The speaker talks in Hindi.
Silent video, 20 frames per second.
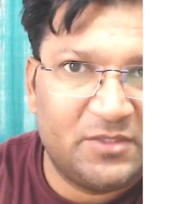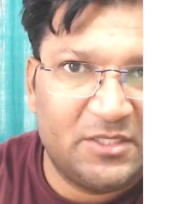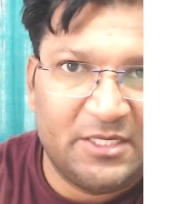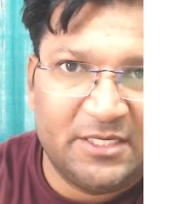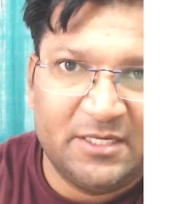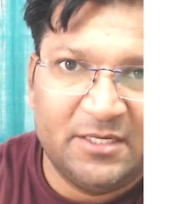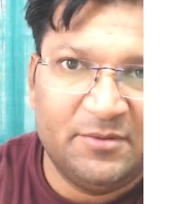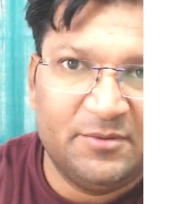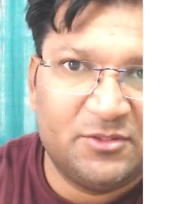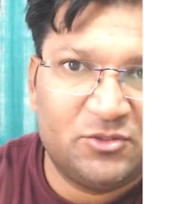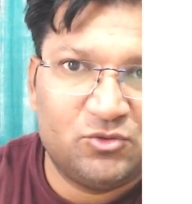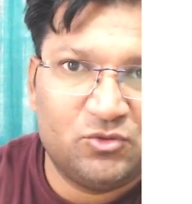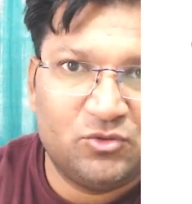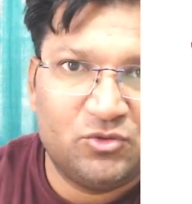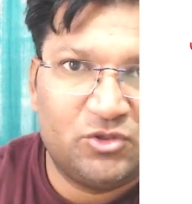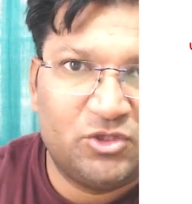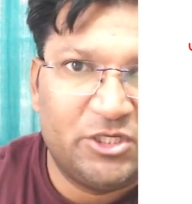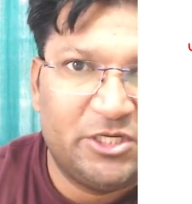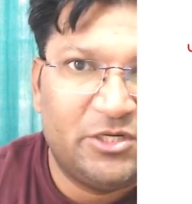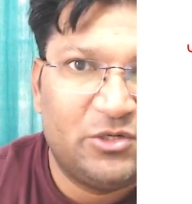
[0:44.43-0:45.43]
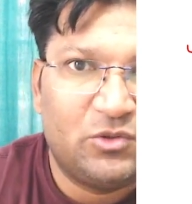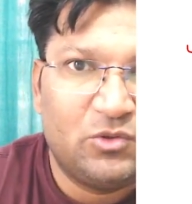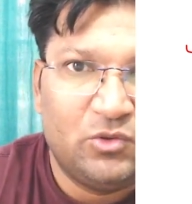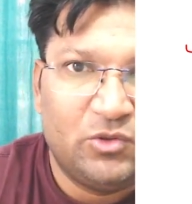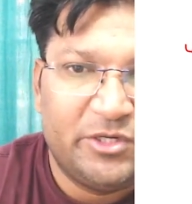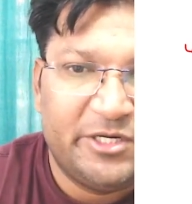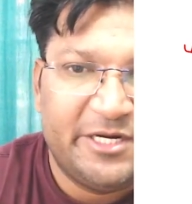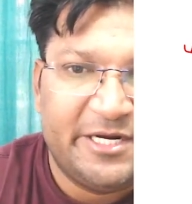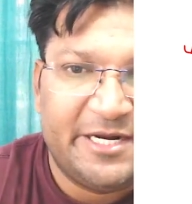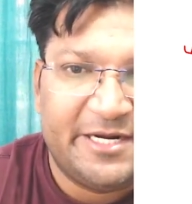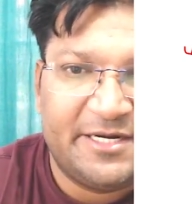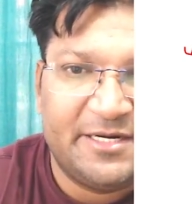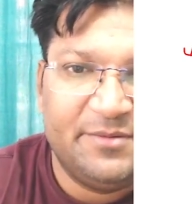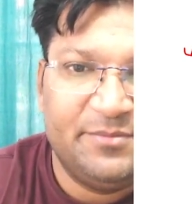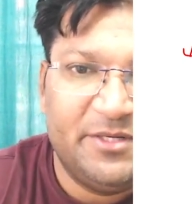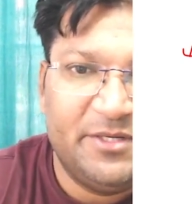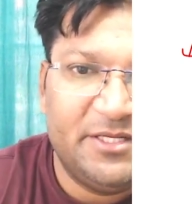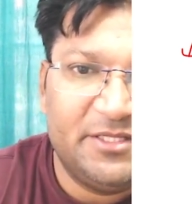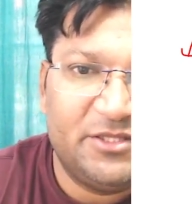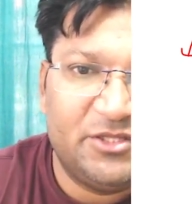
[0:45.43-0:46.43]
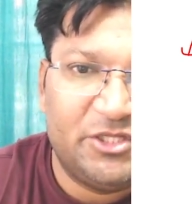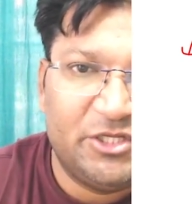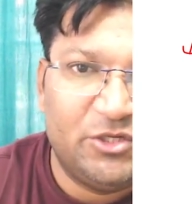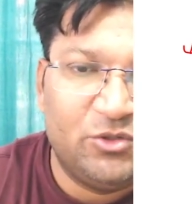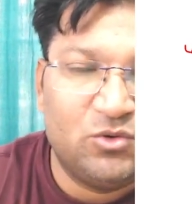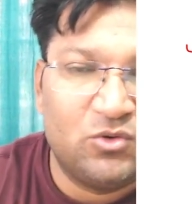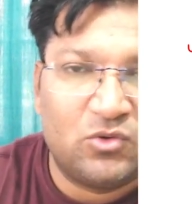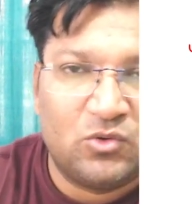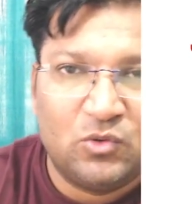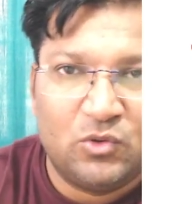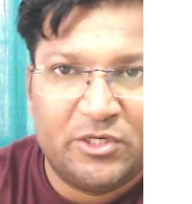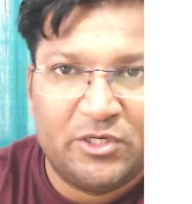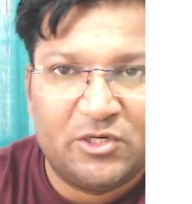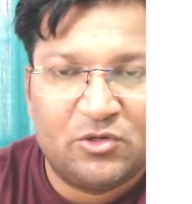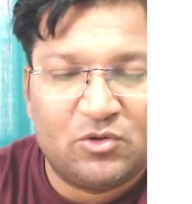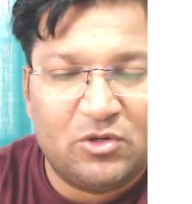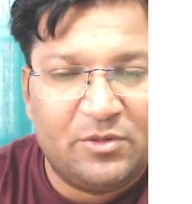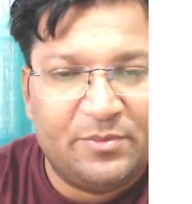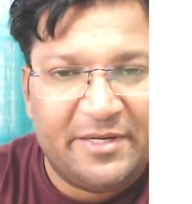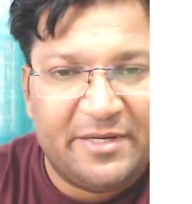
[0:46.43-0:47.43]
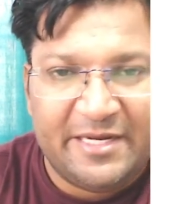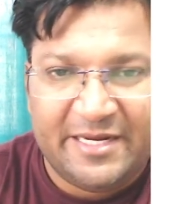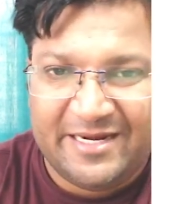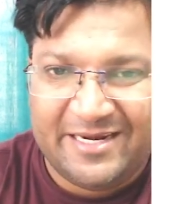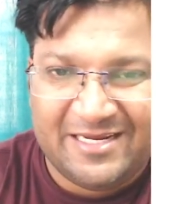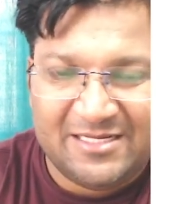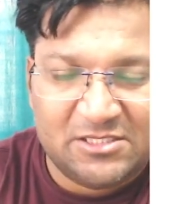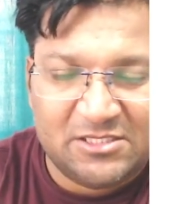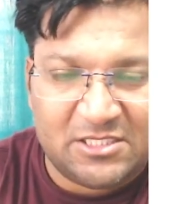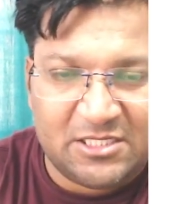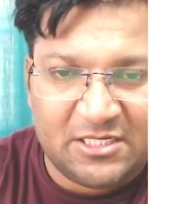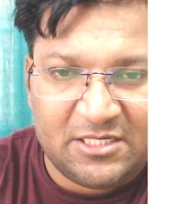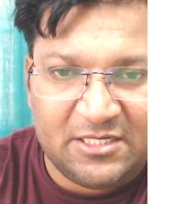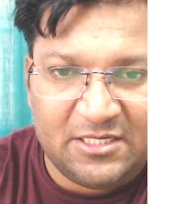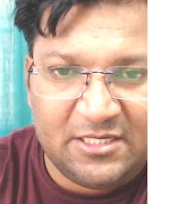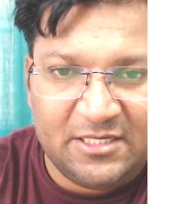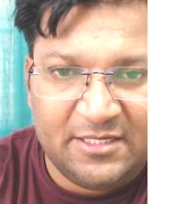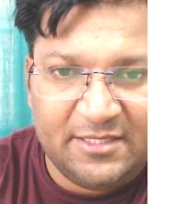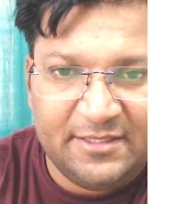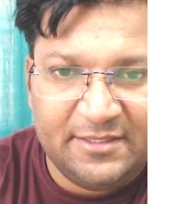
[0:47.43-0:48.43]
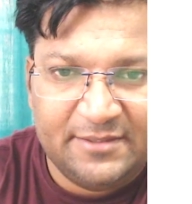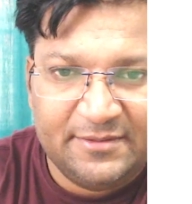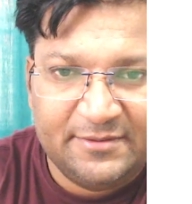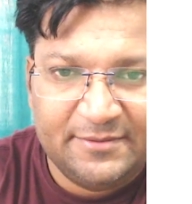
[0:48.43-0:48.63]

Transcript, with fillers: है ना बच्चों तीन क्लोरीन आइटम है तीनों क्लोरीन को हमें अरेंज करना है